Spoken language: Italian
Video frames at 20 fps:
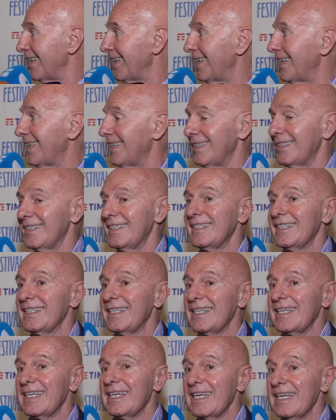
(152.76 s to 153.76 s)
E
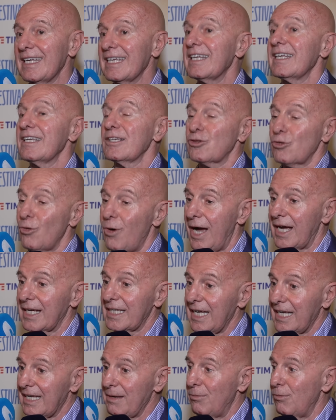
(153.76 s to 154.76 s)
eh, eh, so
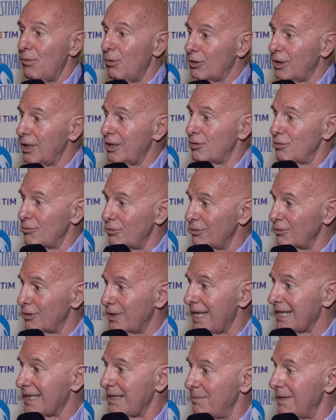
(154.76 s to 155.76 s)
anche che molti sono
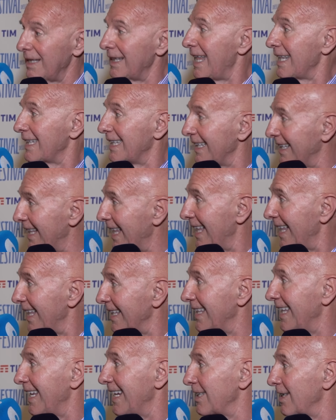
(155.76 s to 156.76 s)
stati mandati da,
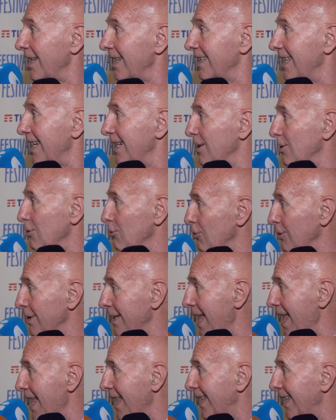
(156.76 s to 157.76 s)
dalle, dalle
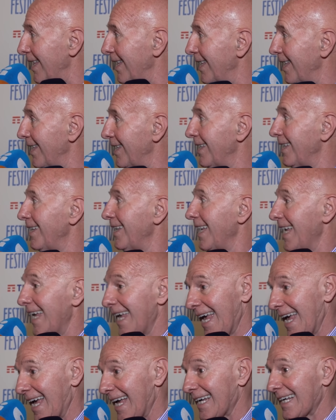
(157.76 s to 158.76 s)
società
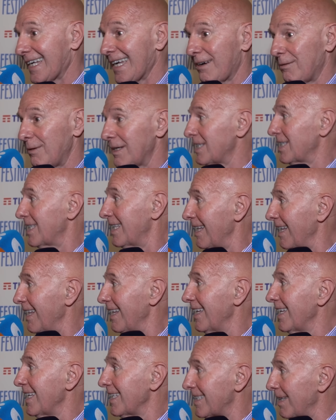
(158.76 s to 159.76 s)
e anche questi
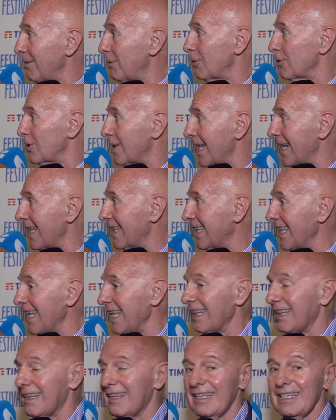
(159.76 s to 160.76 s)
devono stare
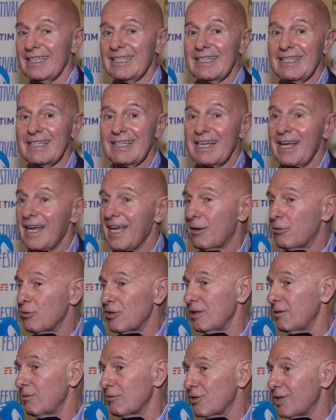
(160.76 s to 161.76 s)
attenti e
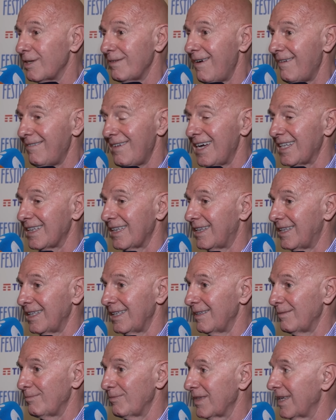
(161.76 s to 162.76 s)
così non si va
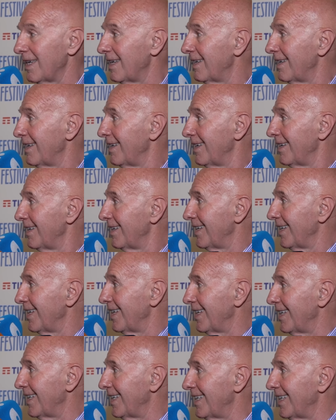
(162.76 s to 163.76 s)
avanti.
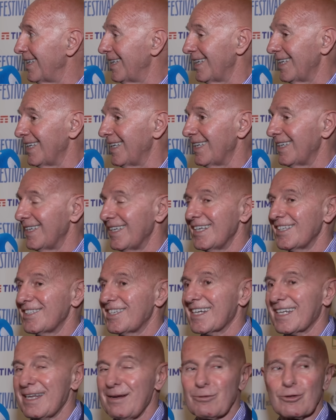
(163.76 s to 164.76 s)
Eh,
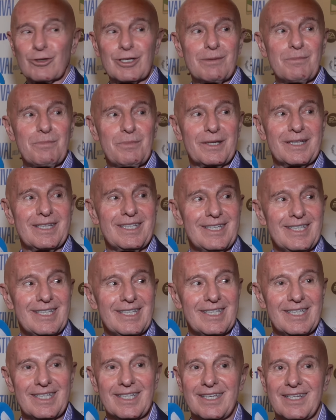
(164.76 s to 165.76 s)
cerchiamo sempre
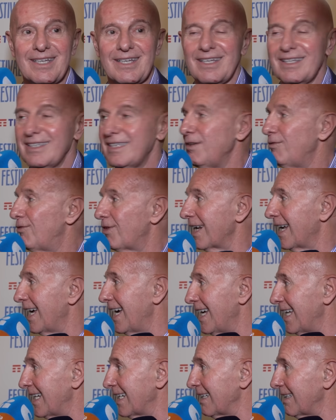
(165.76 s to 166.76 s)
di, di
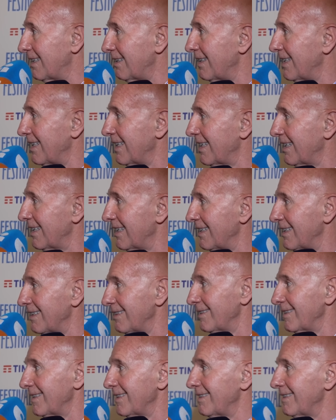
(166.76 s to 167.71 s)
fregare, di,